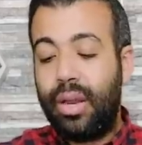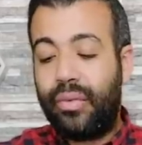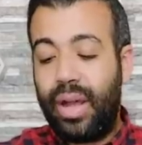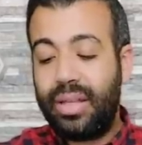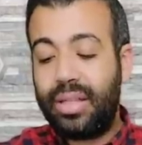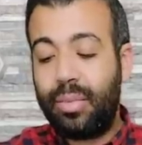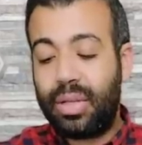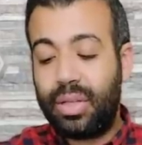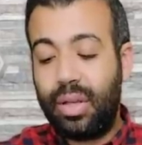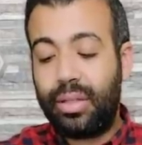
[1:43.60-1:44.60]
لفحص
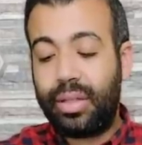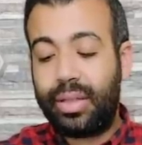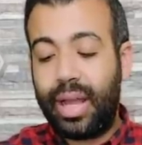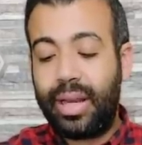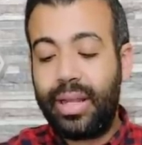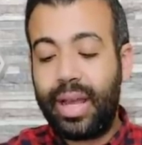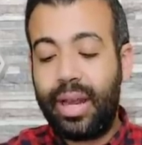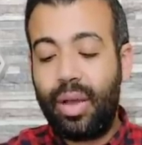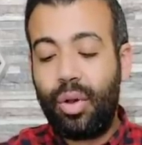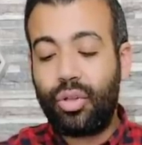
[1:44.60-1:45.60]
مصادر دخلي
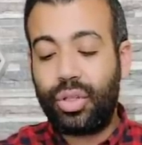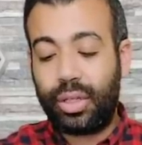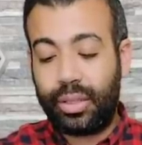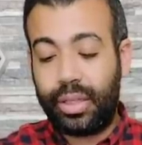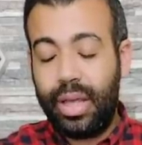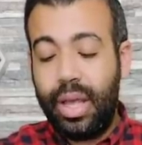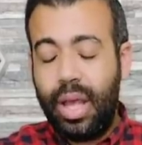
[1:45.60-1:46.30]
أنا وأسرتي